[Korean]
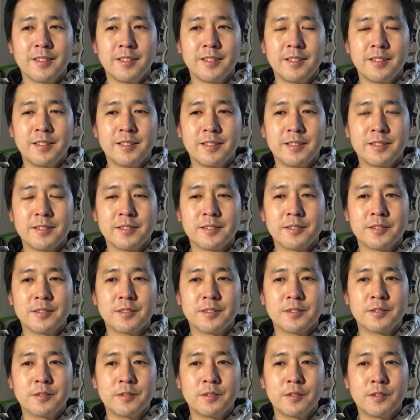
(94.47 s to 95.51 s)
어,
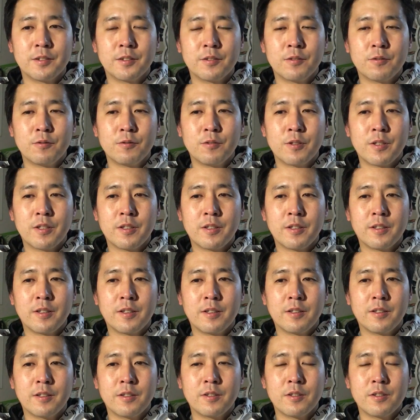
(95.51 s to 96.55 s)

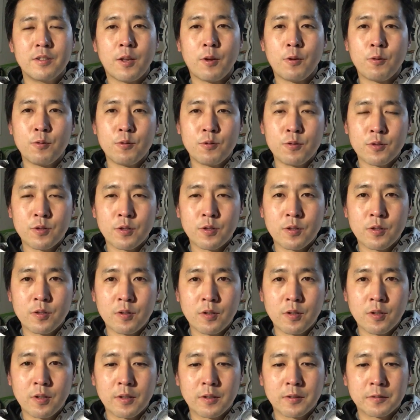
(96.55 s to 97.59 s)
우리 새로운
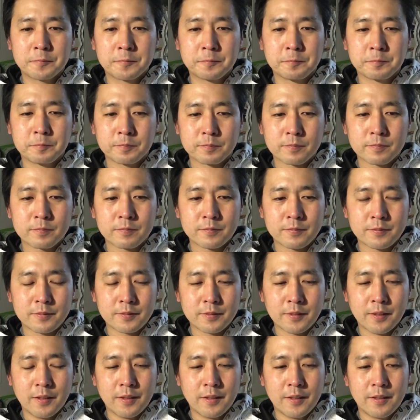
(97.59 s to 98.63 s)
주인공
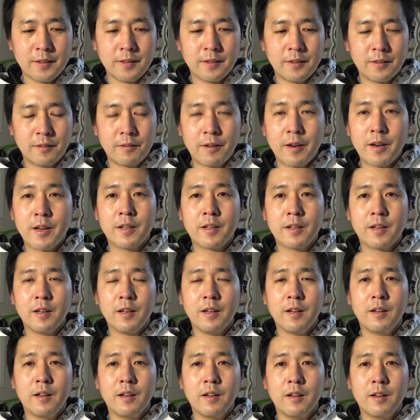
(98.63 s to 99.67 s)

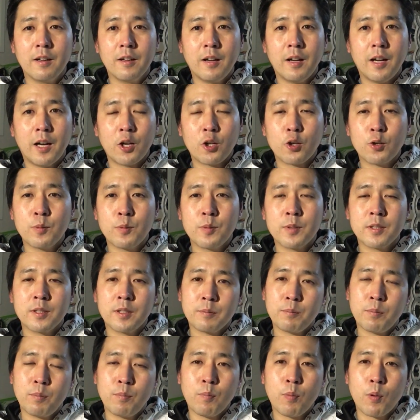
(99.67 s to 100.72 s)
레이가 알고 보니
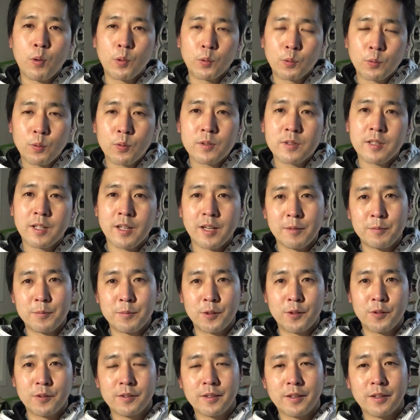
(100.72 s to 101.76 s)
그냥 보통
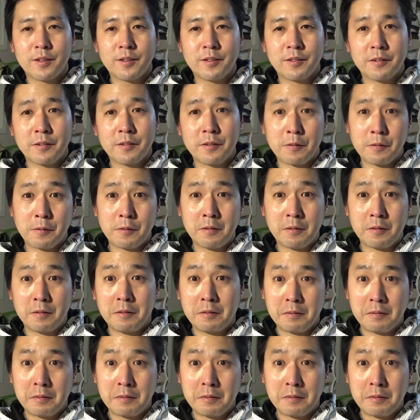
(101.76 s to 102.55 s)
사람이었다는 거.